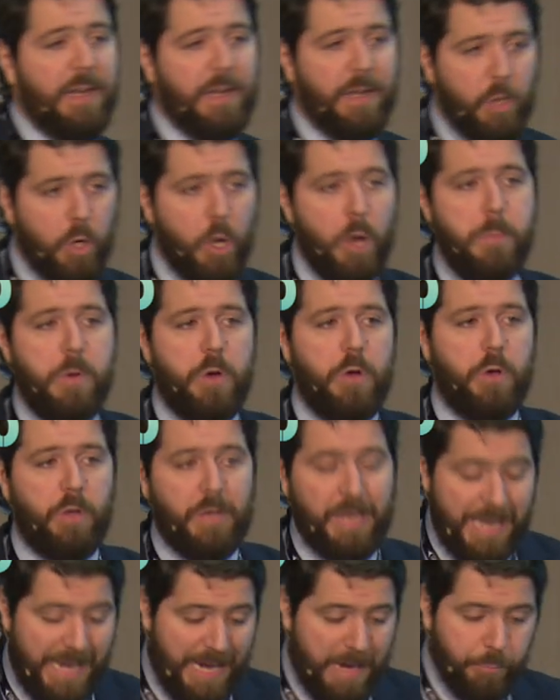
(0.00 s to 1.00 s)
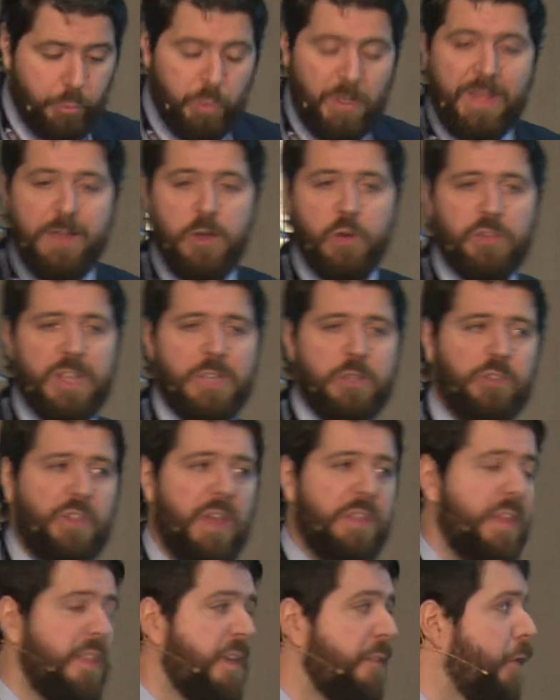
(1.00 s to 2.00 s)
cómo que la captura de los datos se hace
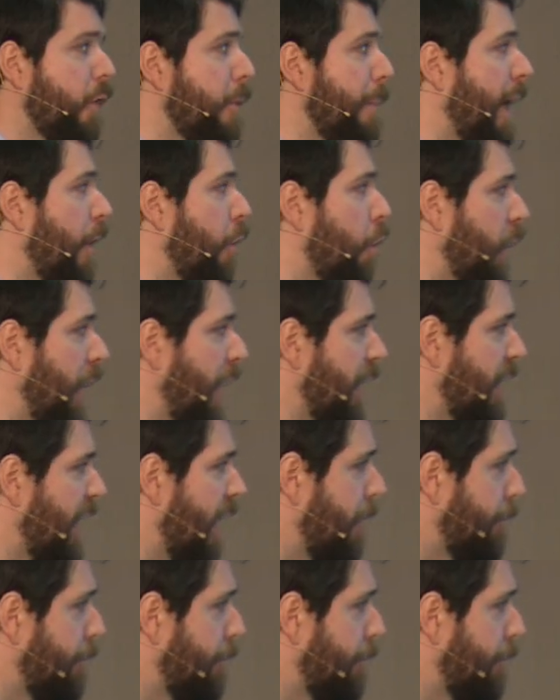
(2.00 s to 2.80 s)
de forma correcta.